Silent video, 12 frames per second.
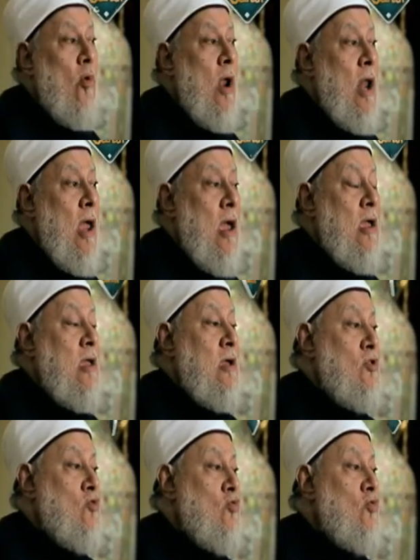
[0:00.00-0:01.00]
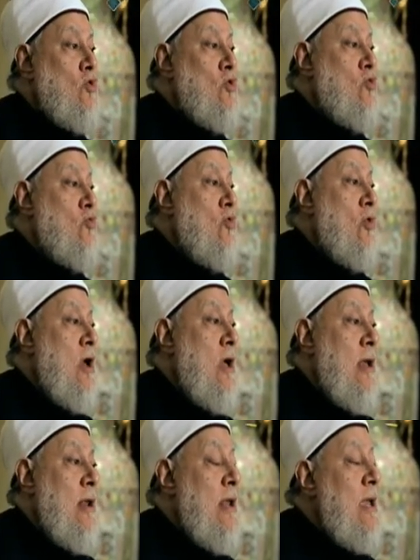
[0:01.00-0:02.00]
ولا يجوز
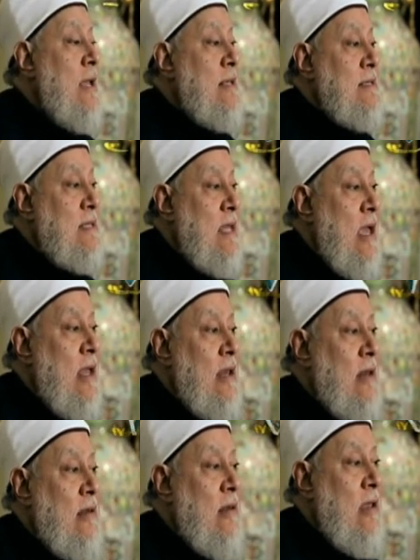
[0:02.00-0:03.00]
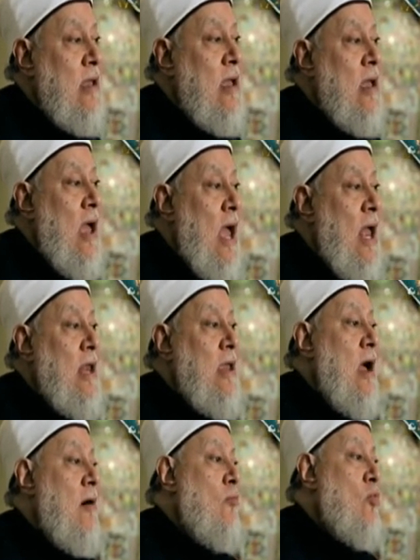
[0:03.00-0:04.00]
لإنسان أن
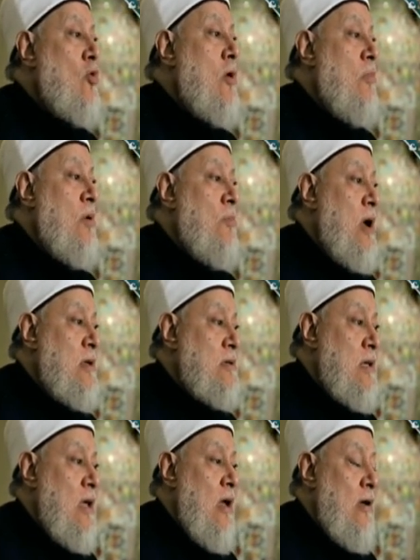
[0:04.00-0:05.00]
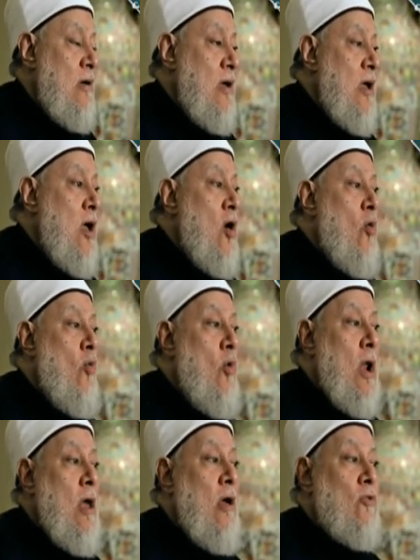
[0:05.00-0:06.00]
يأمر بمعصية
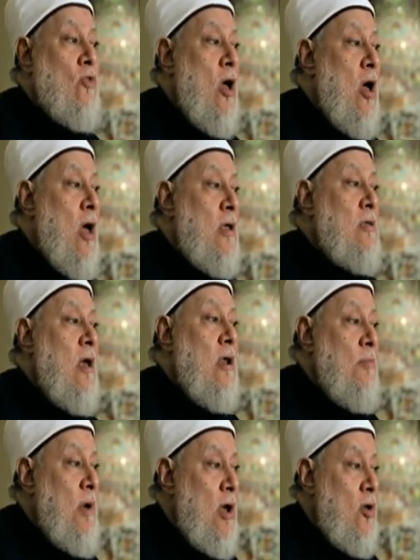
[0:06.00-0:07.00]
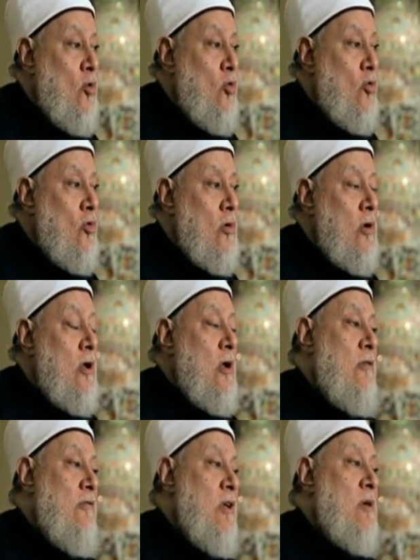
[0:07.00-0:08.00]
ولا طاعة لمخلوق
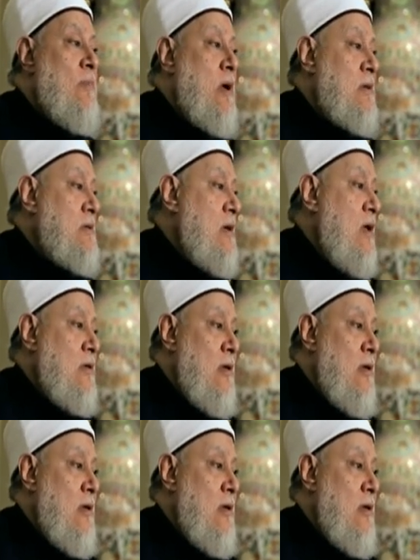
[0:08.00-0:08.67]
في معصية